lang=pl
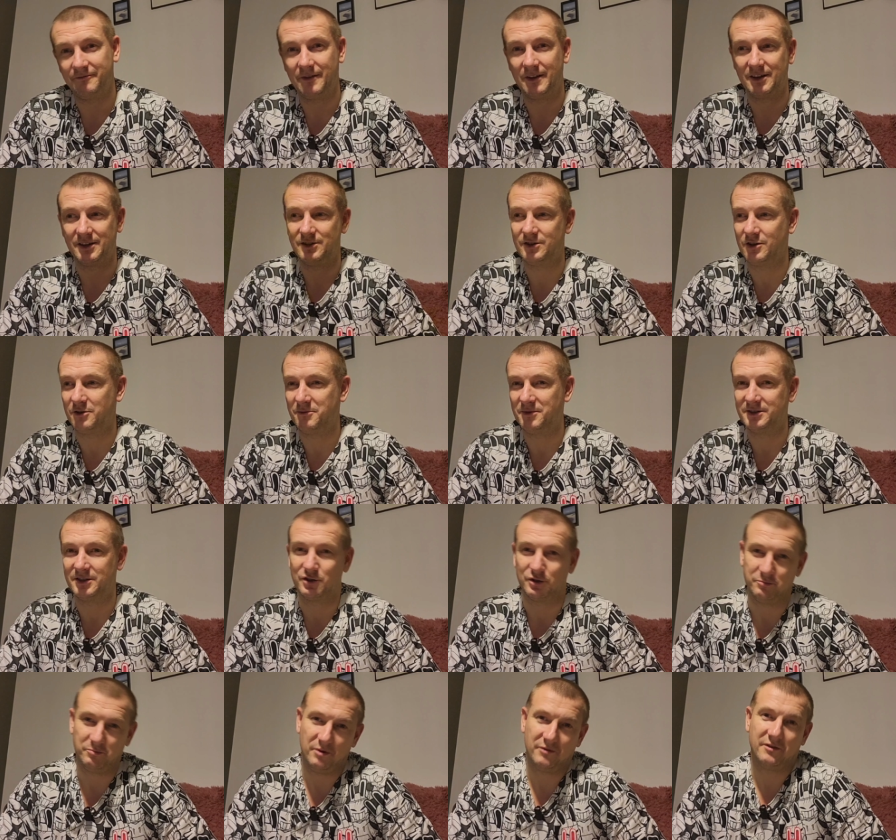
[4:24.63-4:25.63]
na jakiś
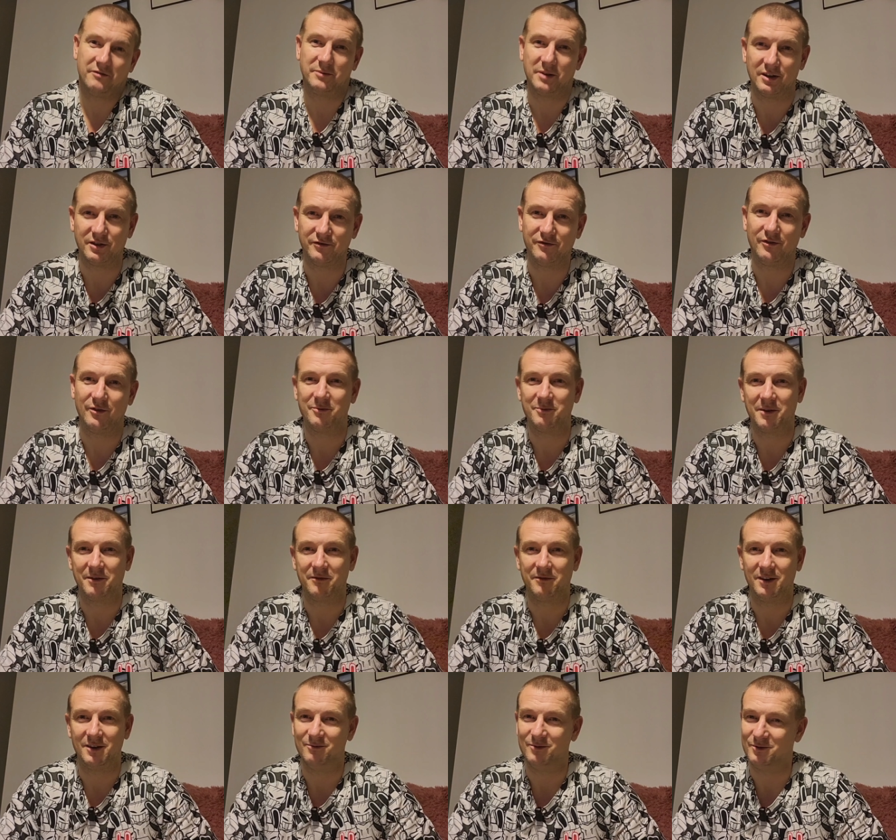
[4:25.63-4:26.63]
komentarz odpowiem też w formie
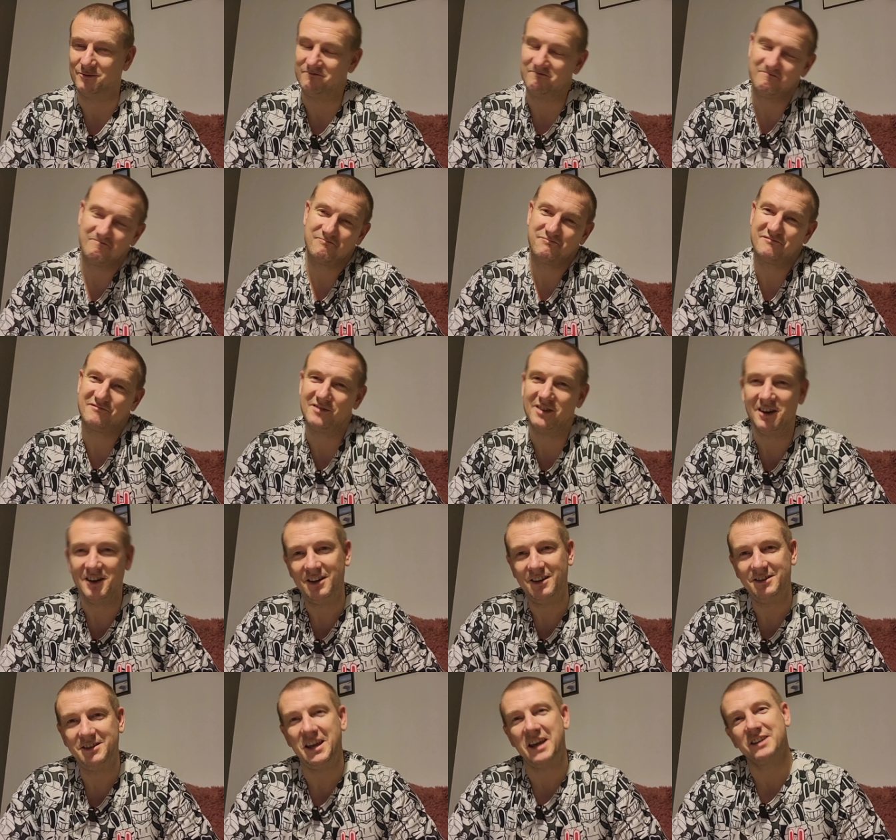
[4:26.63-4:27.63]
filmu.
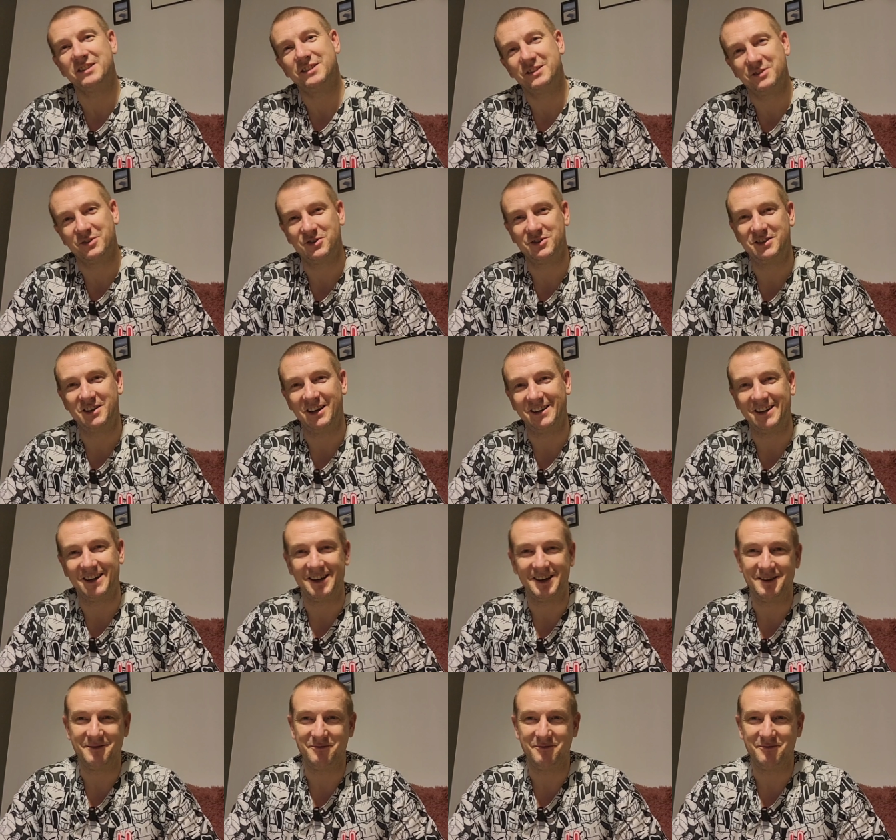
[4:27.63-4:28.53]
Niech się coś dzieje.